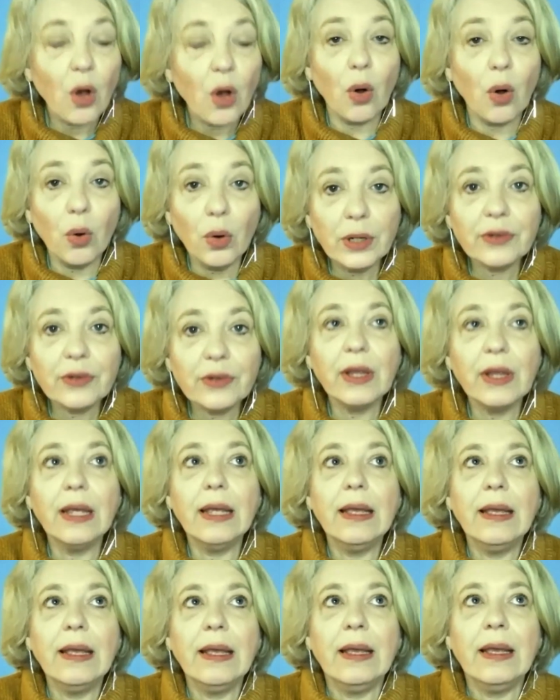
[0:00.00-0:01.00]
Und
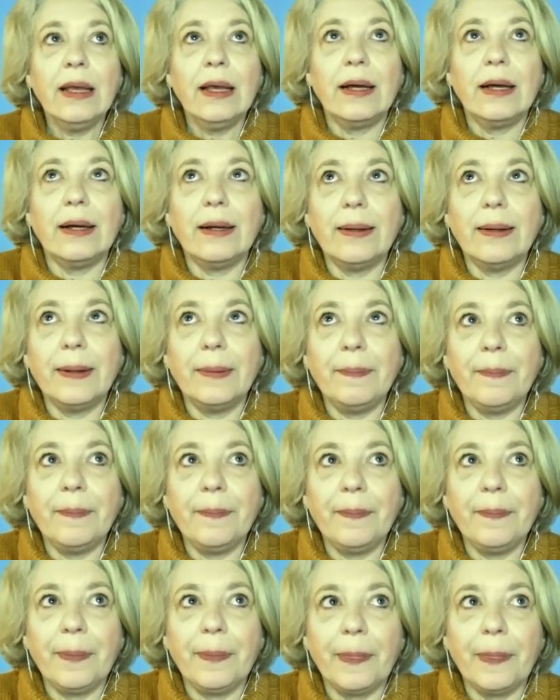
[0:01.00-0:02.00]

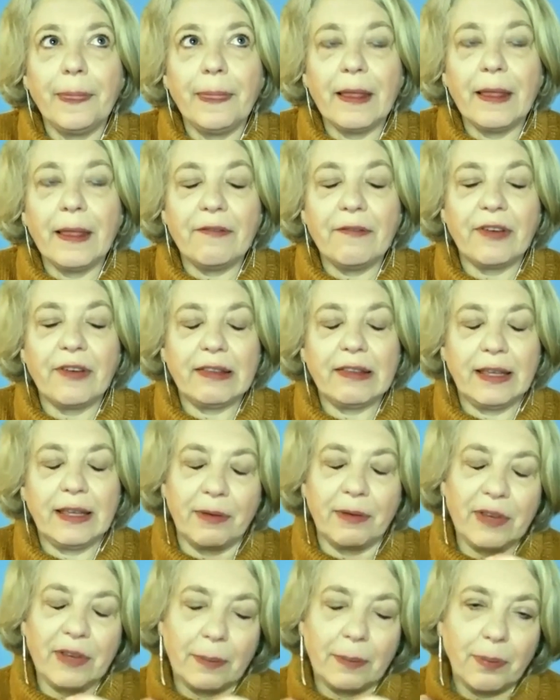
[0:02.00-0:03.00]
ähm, was ich
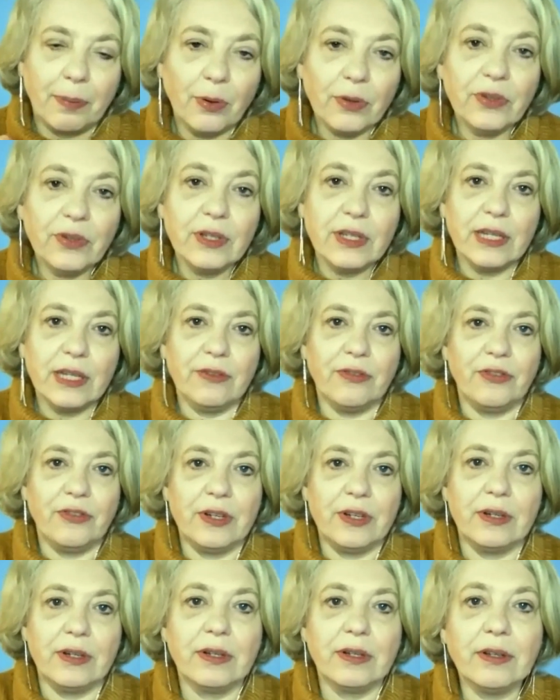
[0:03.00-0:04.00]
aber wieder positiv
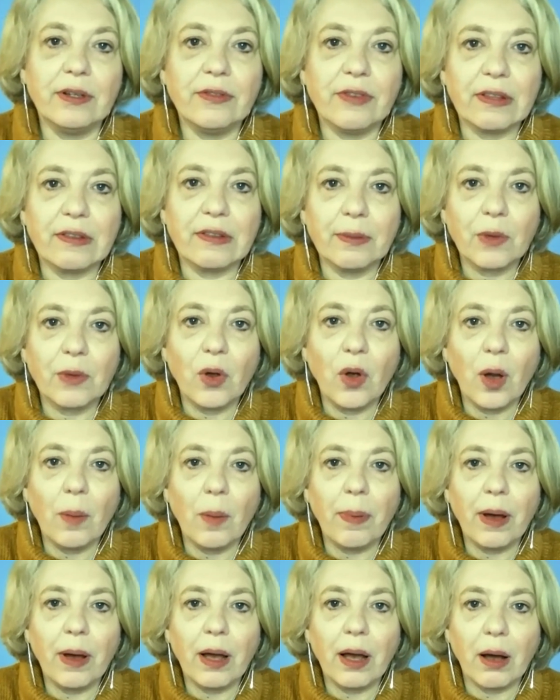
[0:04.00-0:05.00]
finde, was im
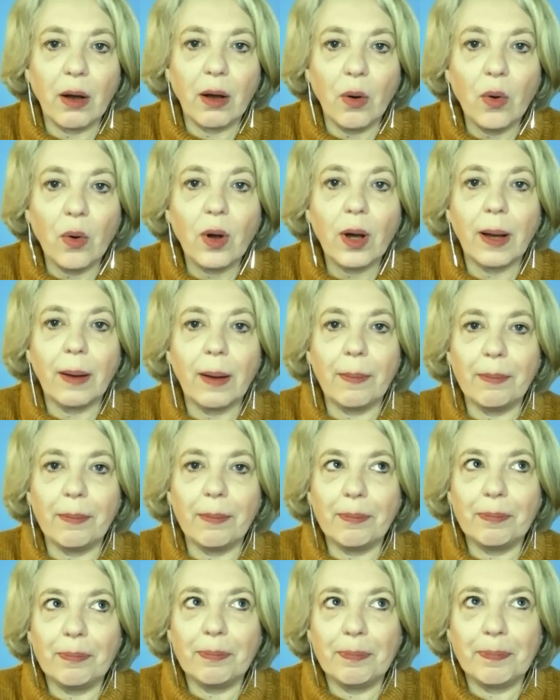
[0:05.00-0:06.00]
Körper auch
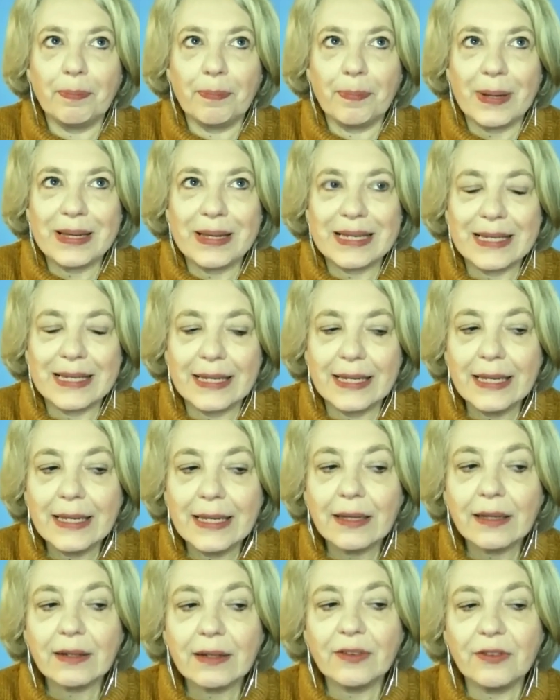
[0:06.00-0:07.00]

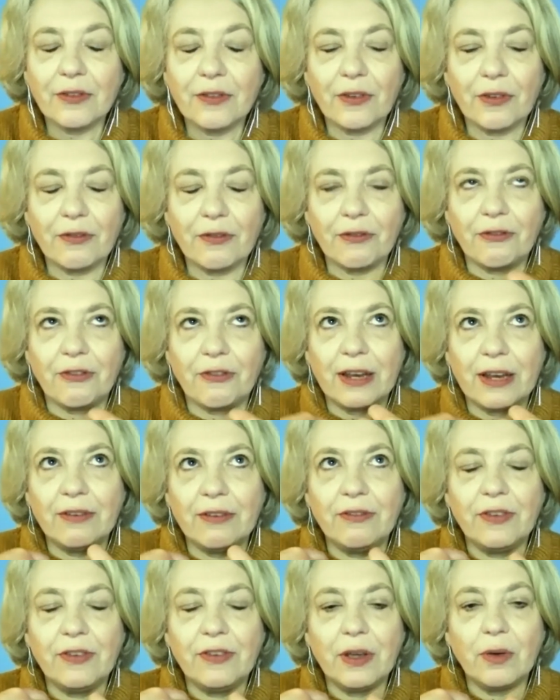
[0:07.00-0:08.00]
passiert,
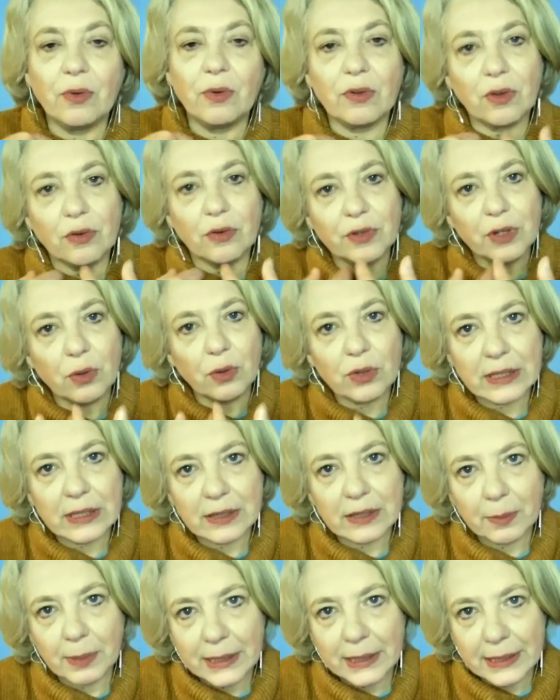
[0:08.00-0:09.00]
wenn wir uns auf die
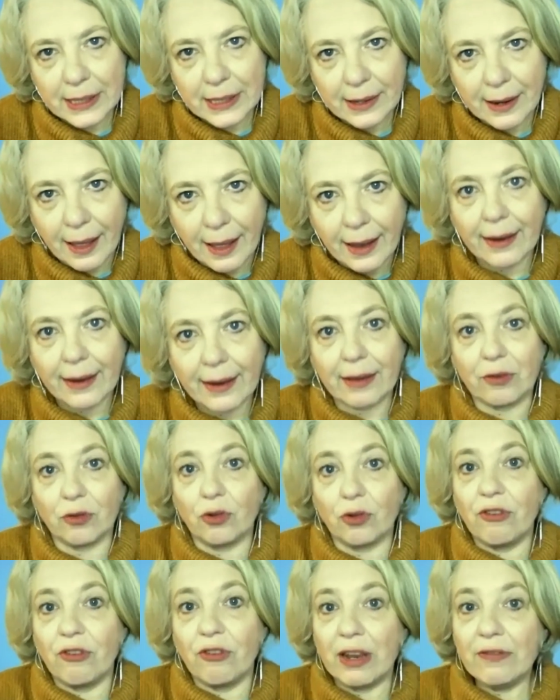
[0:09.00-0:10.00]
Hochsensibilität einlassen
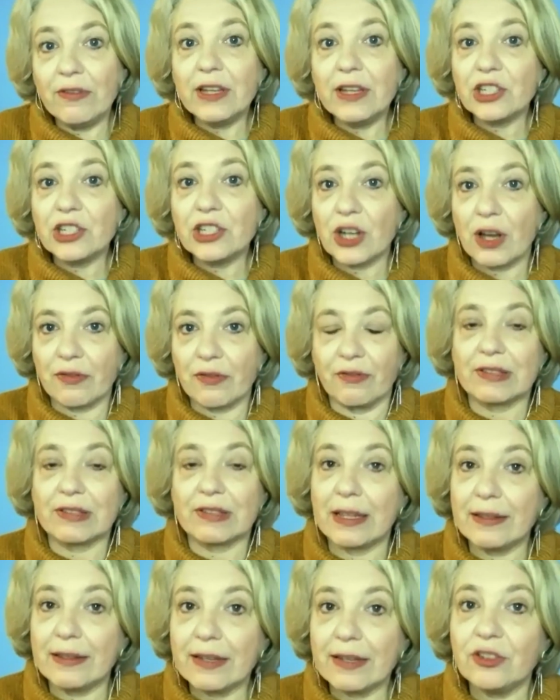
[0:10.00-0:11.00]
und wenn wir es schaffen, was
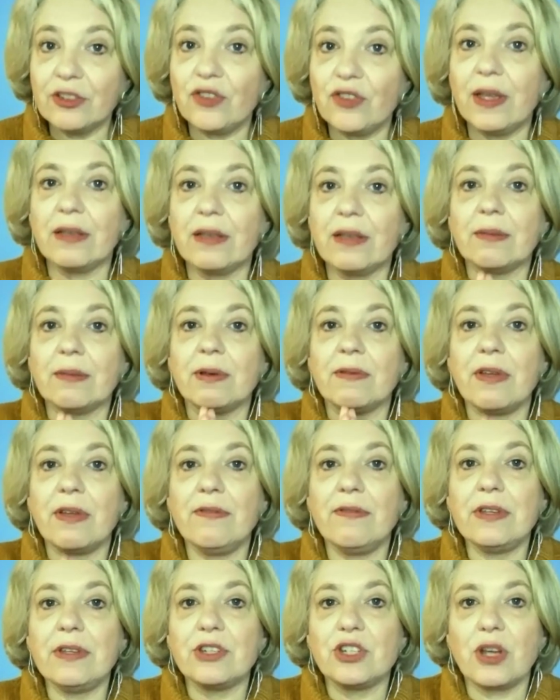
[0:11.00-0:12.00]
ganz, ganz schwer ist, aber
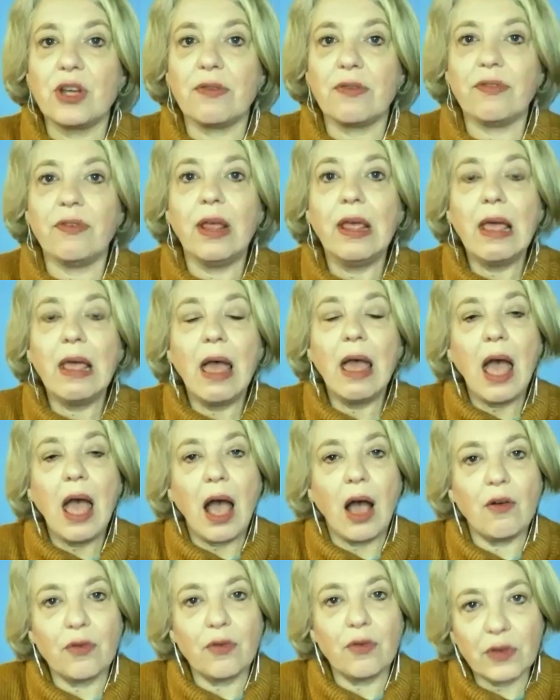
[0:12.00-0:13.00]
wenn wir es schaffen,
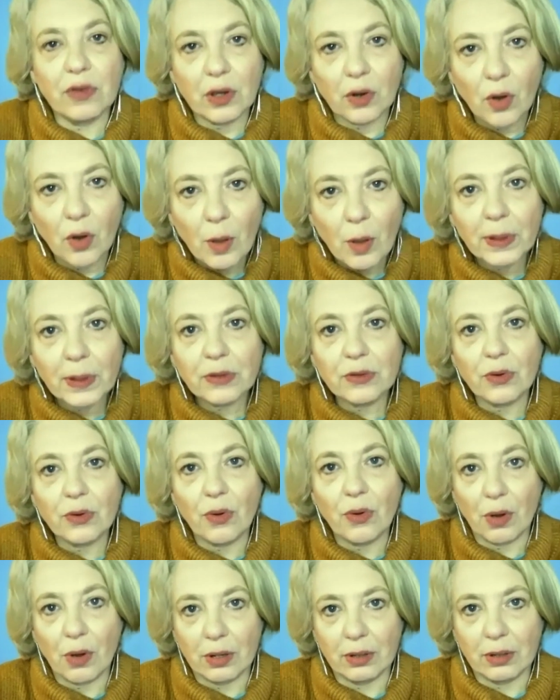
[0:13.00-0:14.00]
auf unseren Körper zu
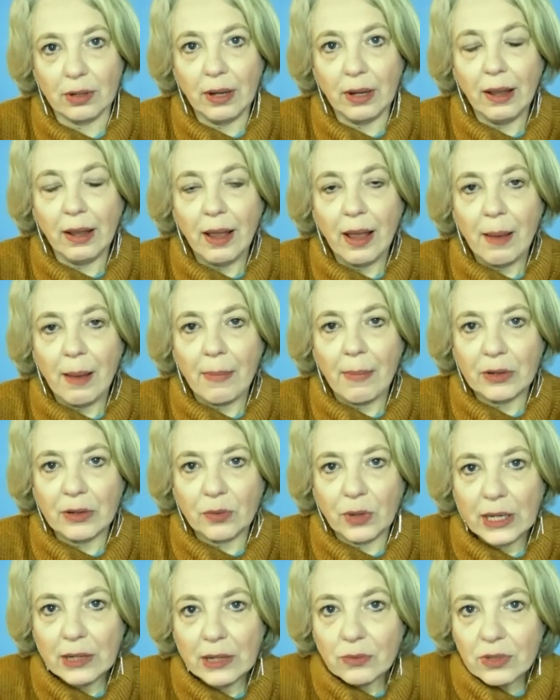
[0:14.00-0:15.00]
hören, mal so
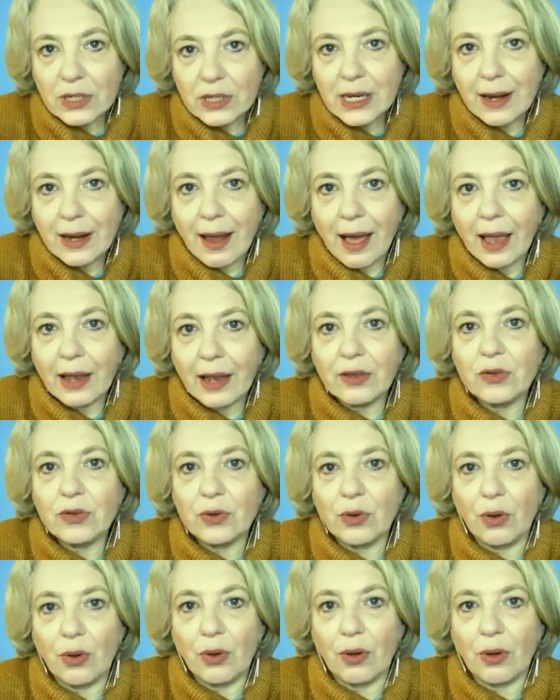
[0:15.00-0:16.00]
in uns
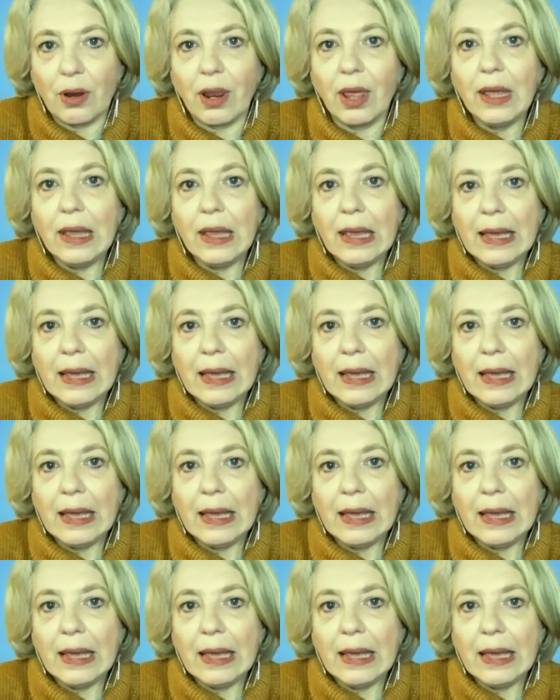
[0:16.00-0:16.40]
hineinzuhören,